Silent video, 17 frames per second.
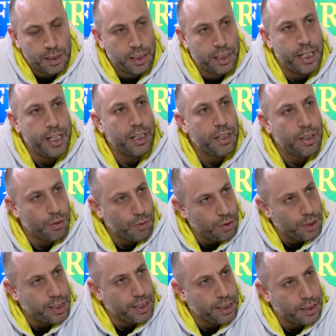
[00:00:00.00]
King
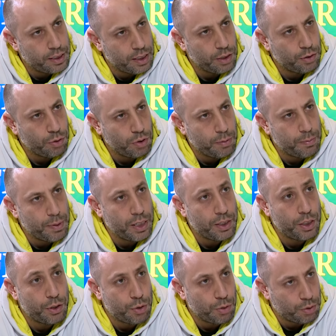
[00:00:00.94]
oyuna girdikten sonra evet.
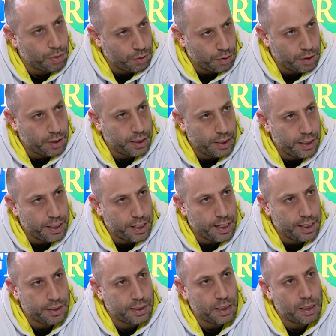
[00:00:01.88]
bence çok, e, çok
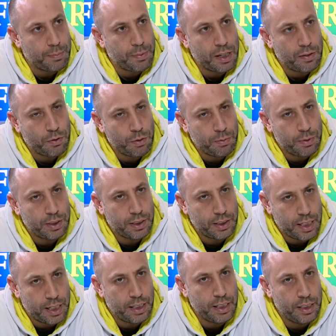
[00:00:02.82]
ekstra performans
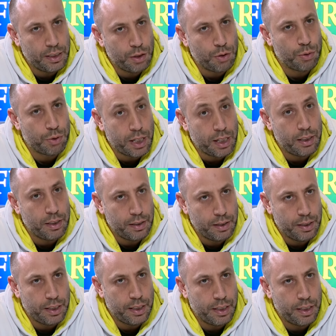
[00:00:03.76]
sergiledi. Güzel
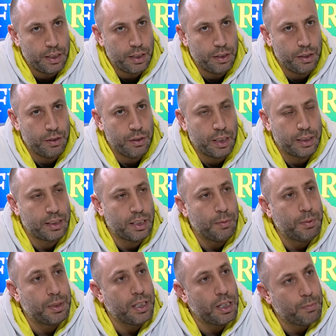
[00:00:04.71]
hatta
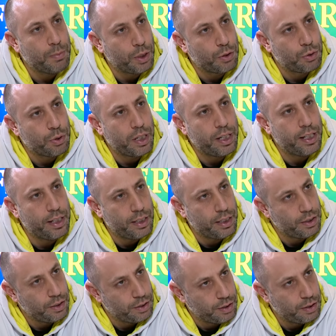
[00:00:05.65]
bir tane Batshuayi
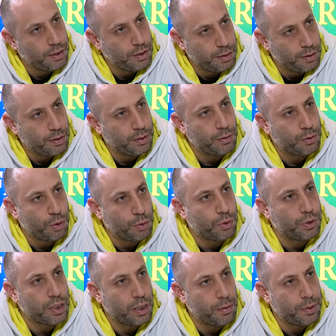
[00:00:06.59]
Evet. Çok
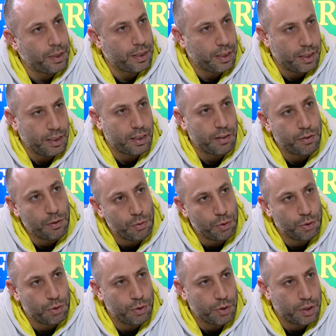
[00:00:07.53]
güzel bir hani kafa
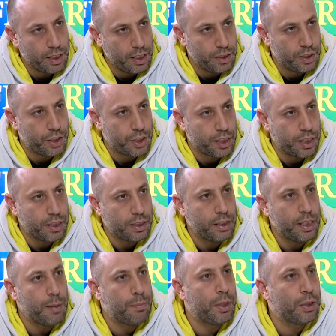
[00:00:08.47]
vurdu, kaleci çıkardı.
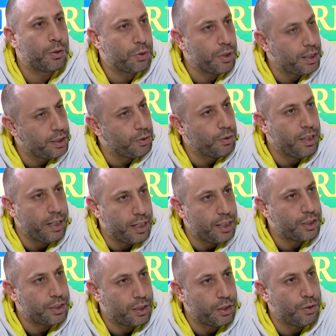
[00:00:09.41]
Ya Batshuayi de o
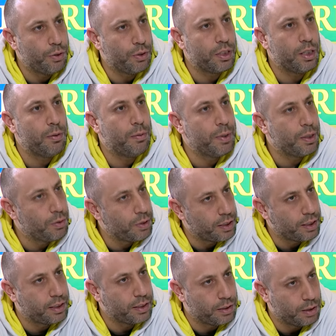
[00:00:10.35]
eleştiriliyor ama ben ona
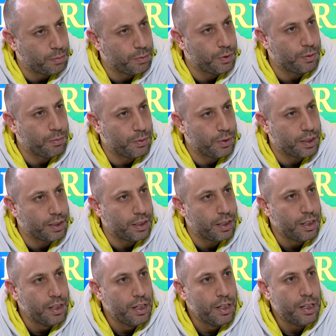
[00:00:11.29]
da katılmıyorum bu arada.
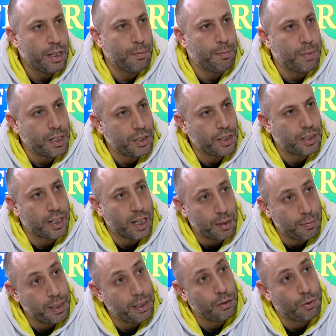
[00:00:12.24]
Yani bence
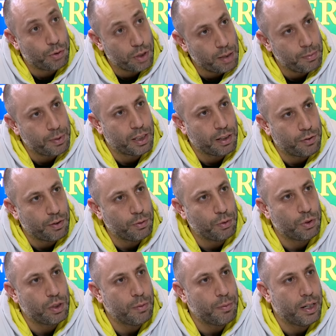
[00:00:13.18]
darbeli güzel bir kafa
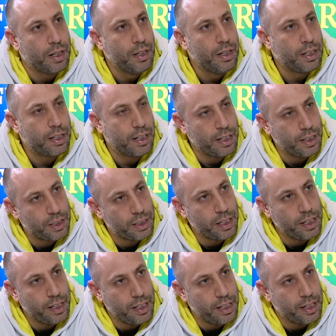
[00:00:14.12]
vurdu ama kaleci
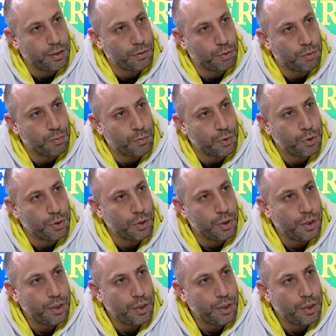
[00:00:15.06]
de iyi yer tutmuş.